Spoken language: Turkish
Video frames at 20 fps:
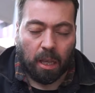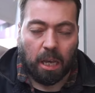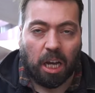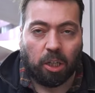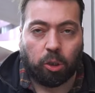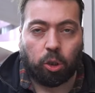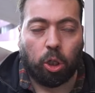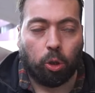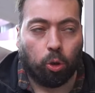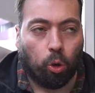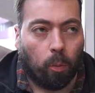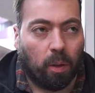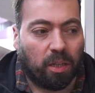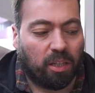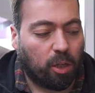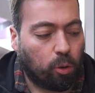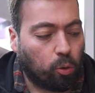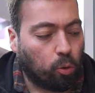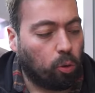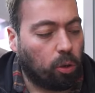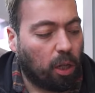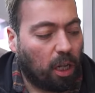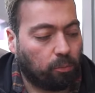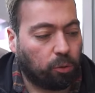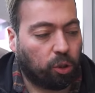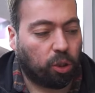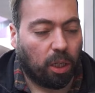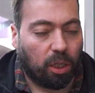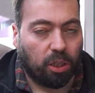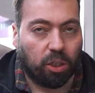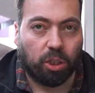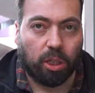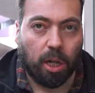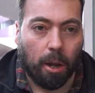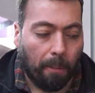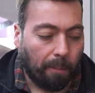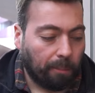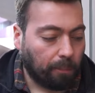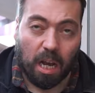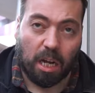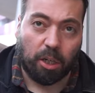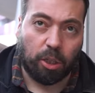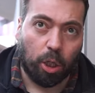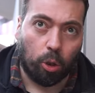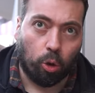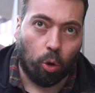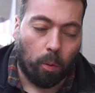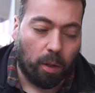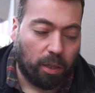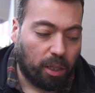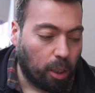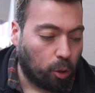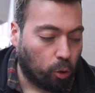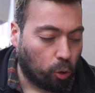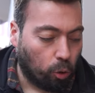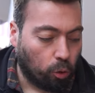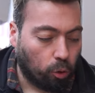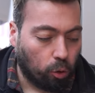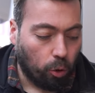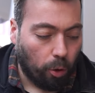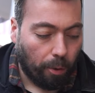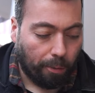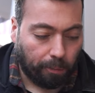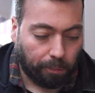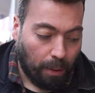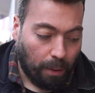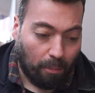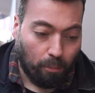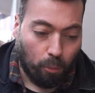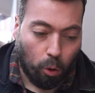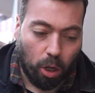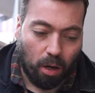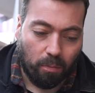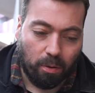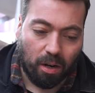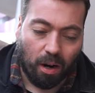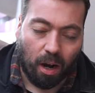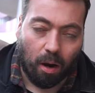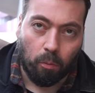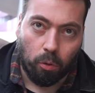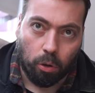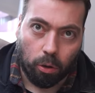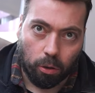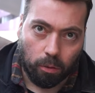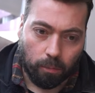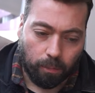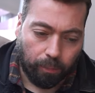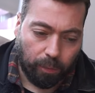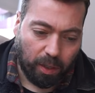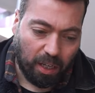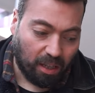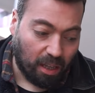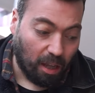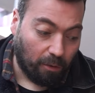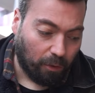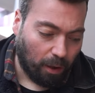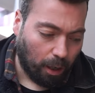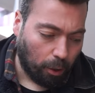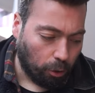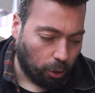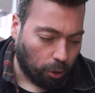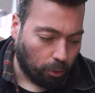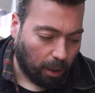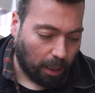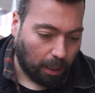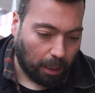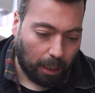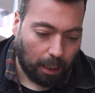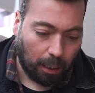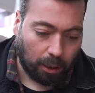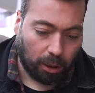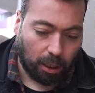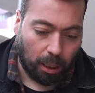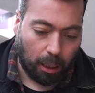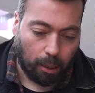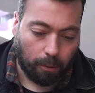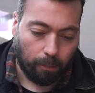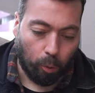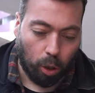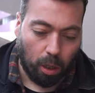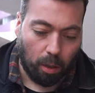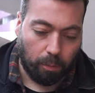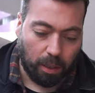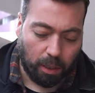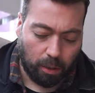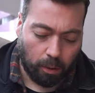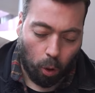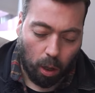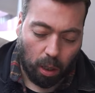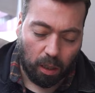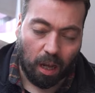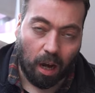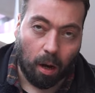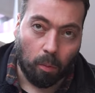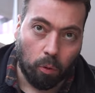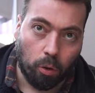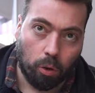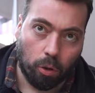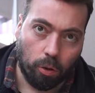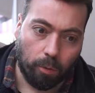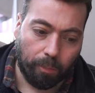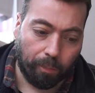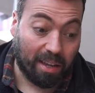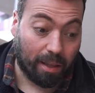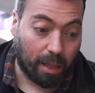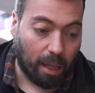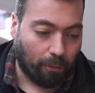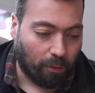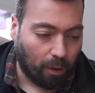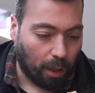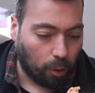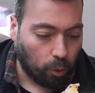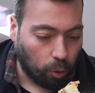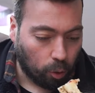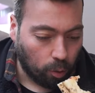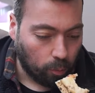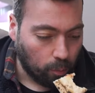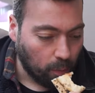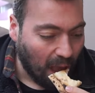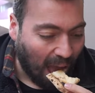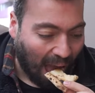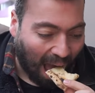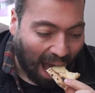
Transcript: Gerçek domates kullanmışlar işte. Gerçek domates sosu. Ben böyle bir hamuru ilk defa yiyorum arkadaşlar. Böyle bir doğal hamuru ilk defa yiyorum.